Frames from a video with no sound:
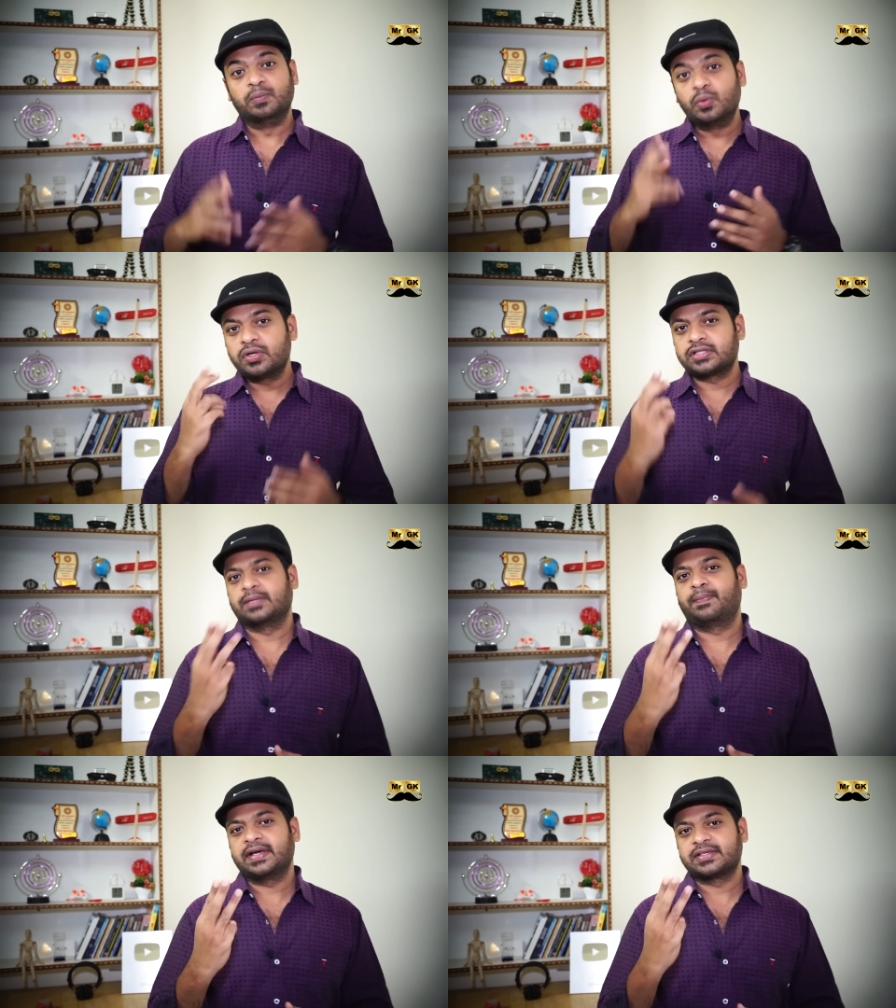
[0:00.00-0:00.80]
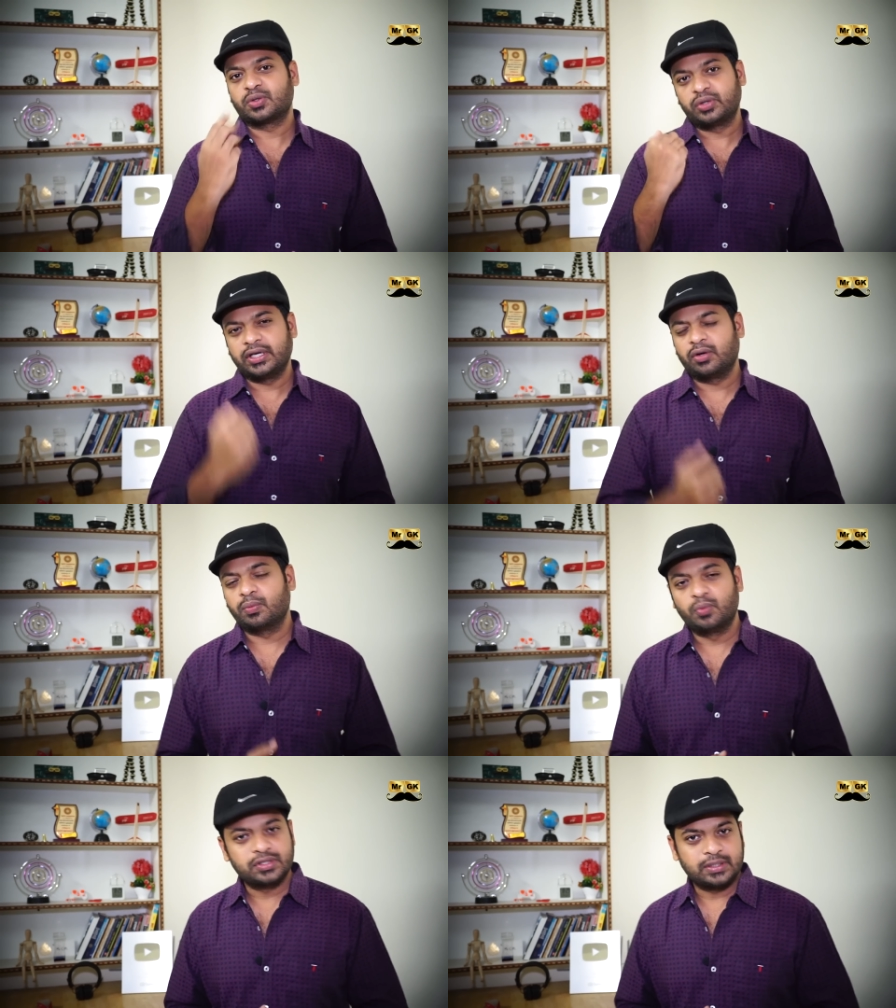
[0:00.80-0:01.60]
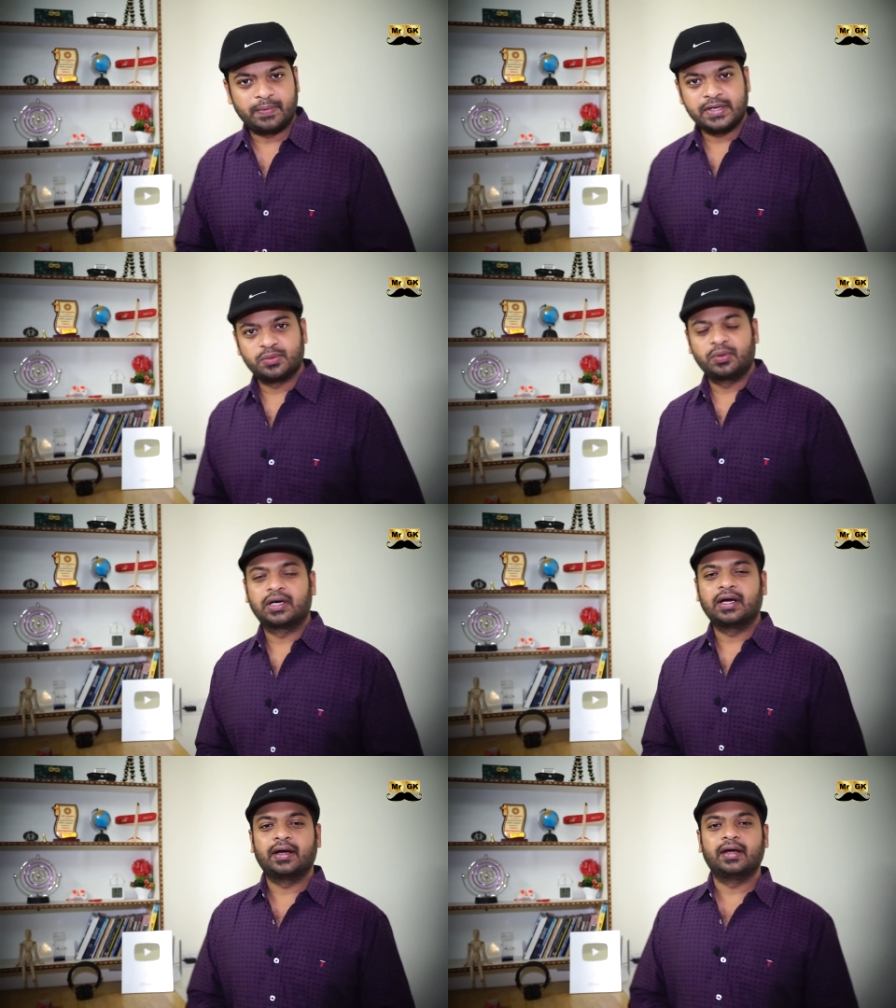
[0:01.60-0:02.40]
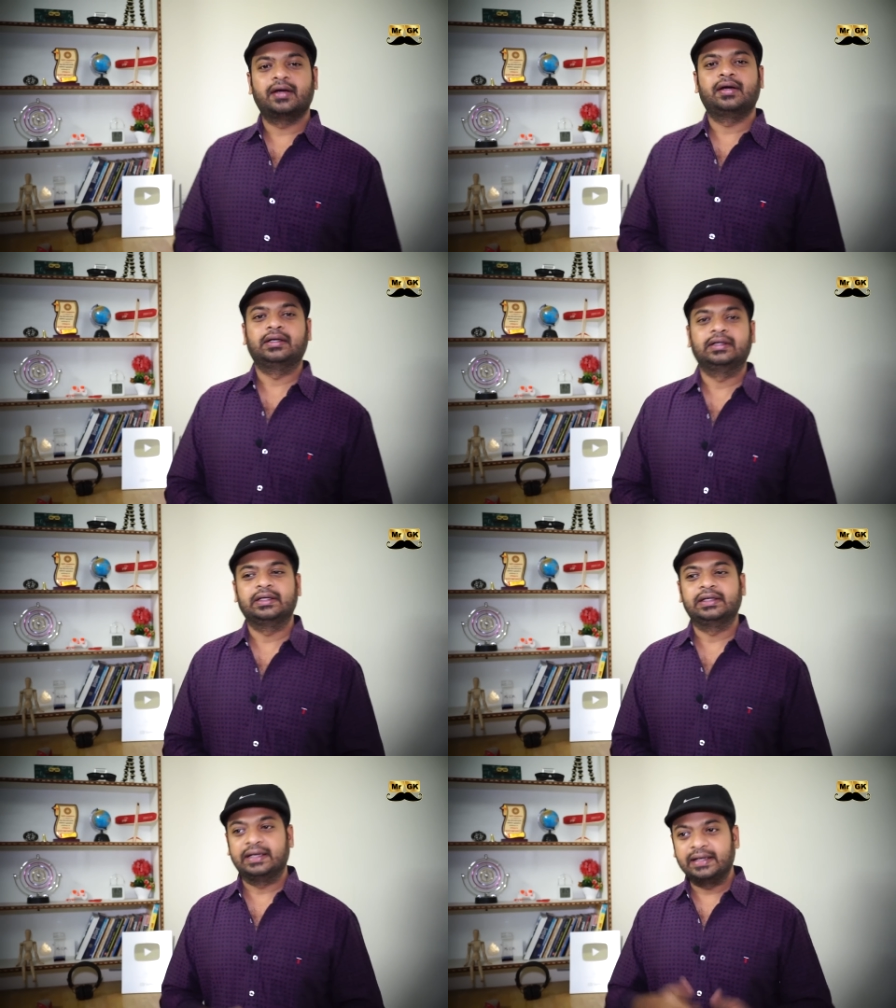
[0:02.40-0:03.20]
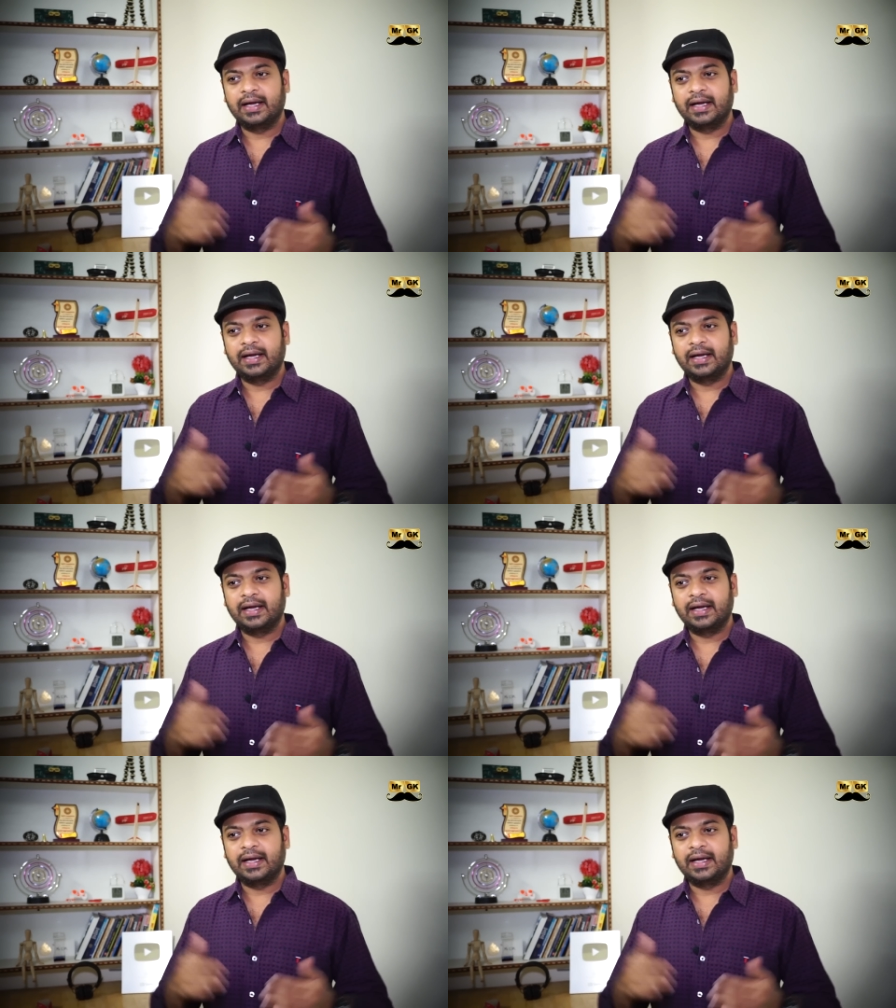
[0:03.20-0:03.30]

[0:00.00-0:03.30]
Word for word: மூன்று சர்ப்ரைஸ் குட்டியாக ஒரு மூணு சர்ப்ரைஸ் உங்களுக்காக என்ன